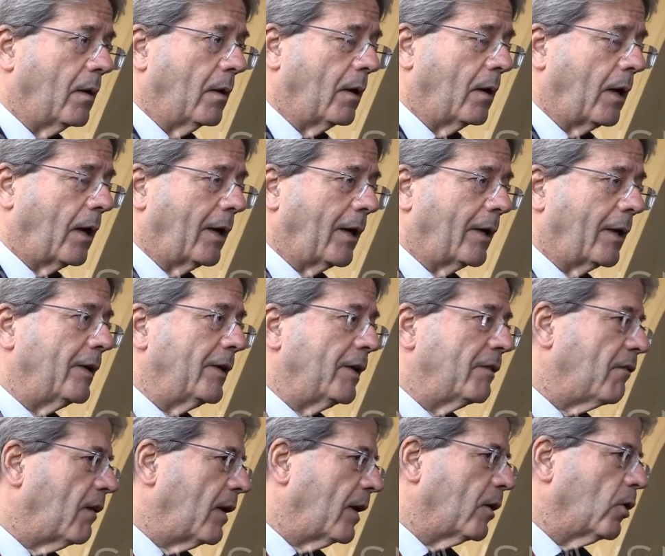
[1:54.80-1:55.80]
eh, il
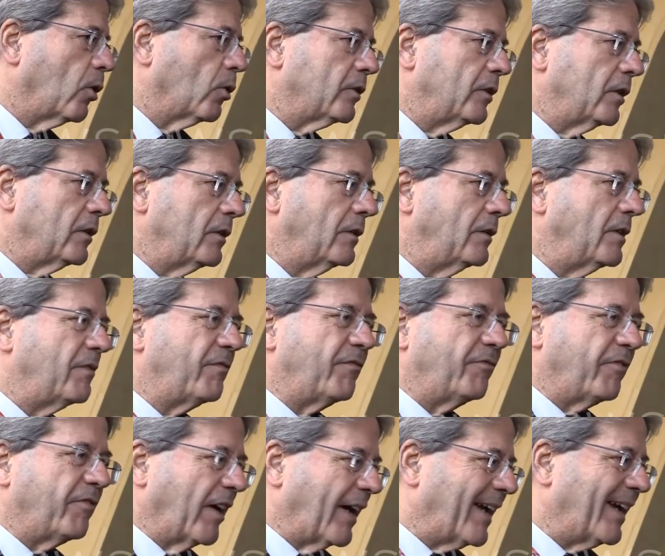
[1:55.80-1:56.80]
livello di
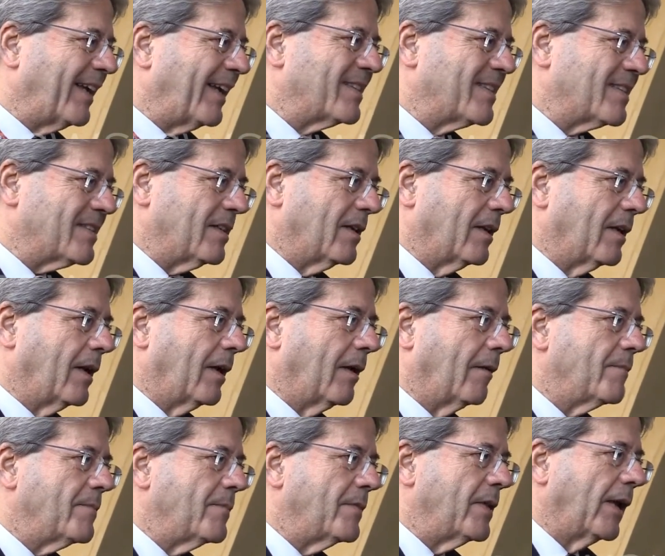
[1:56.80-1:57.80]
differenze
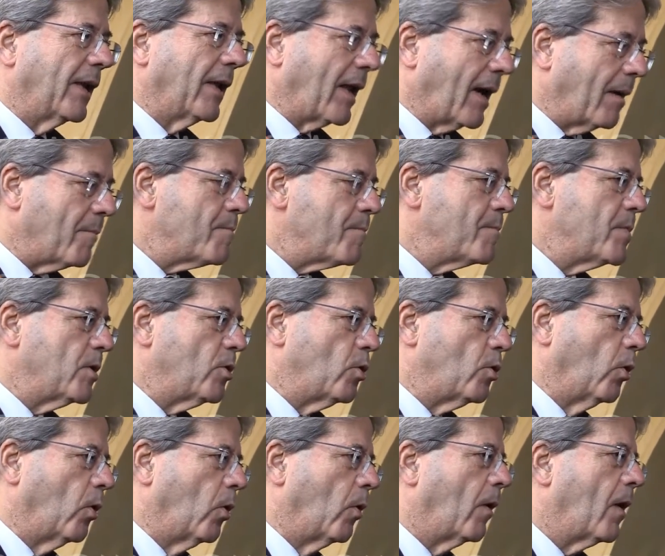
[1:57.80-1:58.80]

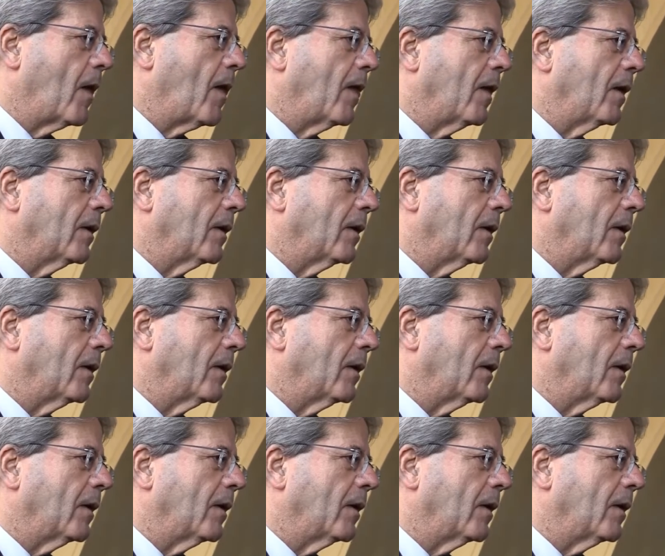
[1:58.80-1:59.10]
nell'ambito